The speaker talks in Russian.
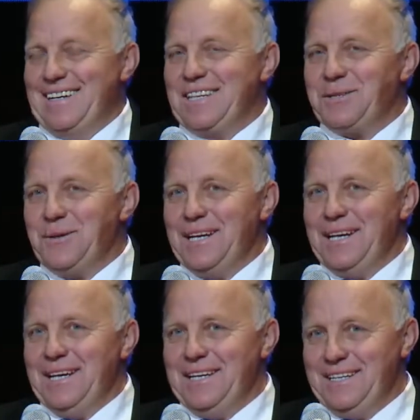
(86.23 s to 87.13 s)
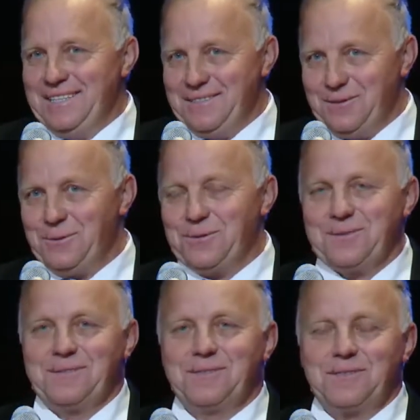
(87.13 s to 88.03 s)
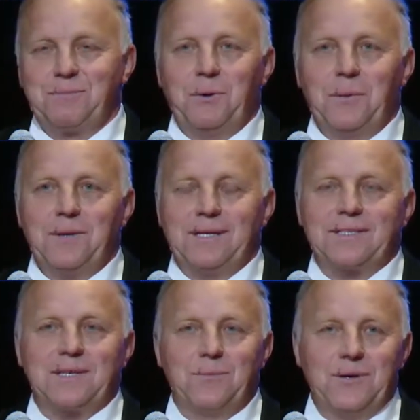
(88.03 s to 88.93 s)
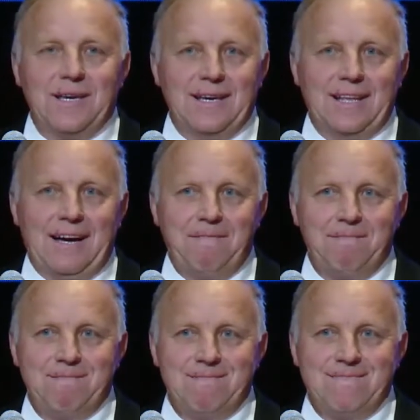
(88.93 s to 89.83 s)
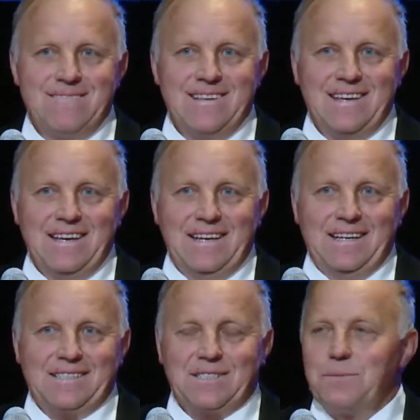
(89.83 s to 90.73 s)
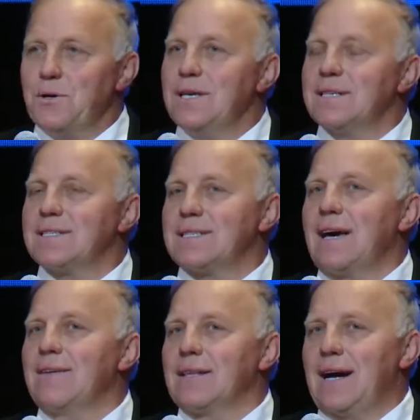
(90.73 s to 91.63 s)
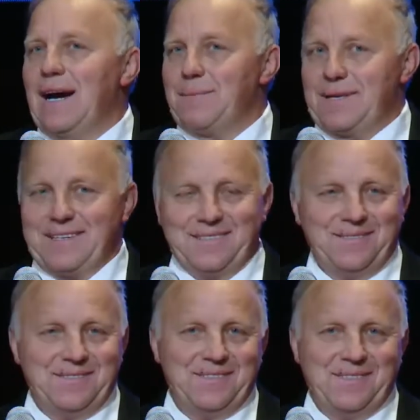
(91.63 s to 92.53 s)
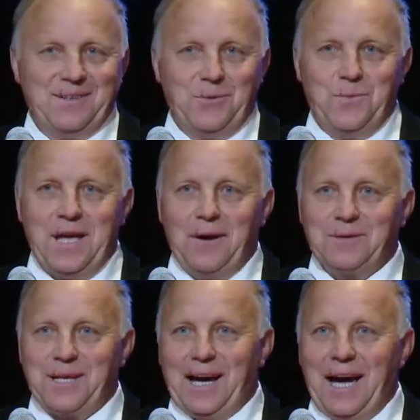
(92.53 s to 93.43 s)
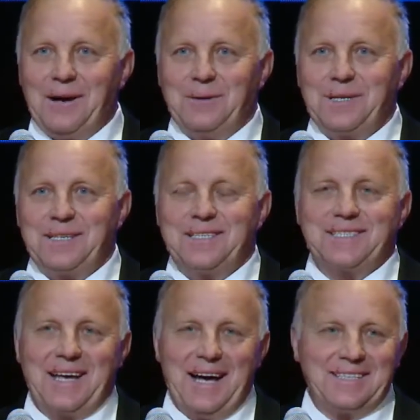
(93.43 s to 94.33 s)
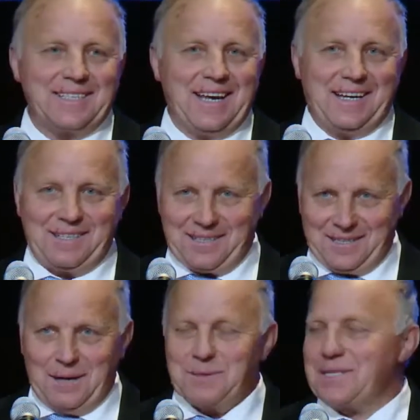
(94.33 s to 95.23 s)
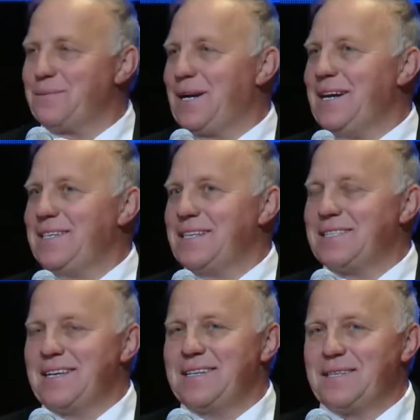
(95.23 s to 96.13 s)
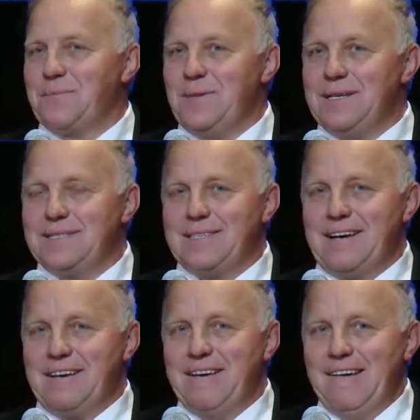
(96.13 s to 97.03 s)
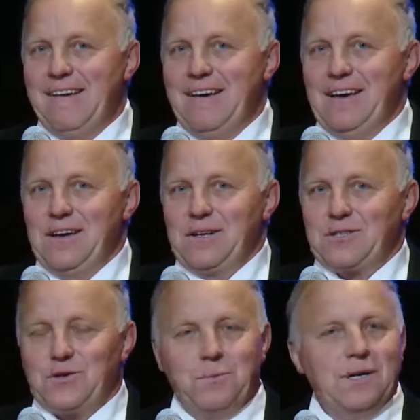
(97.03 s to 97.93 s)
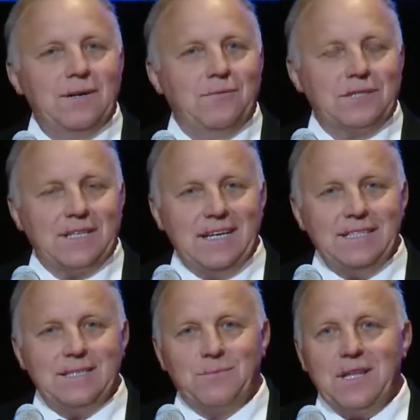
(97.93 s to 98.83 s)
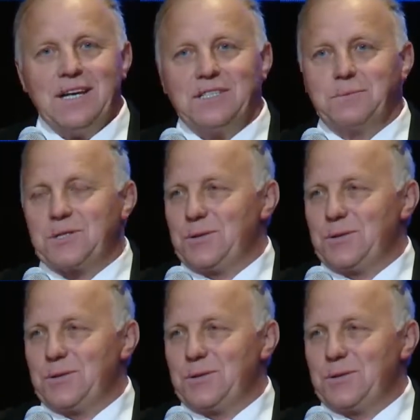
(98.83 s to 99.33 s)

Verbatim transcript: Анатолий вспомнил Самуила. Самуил ставил камень. И у меня вот такая вот ассоциация, когда мы собрались здесь на этом месте, что мы вот этим нашим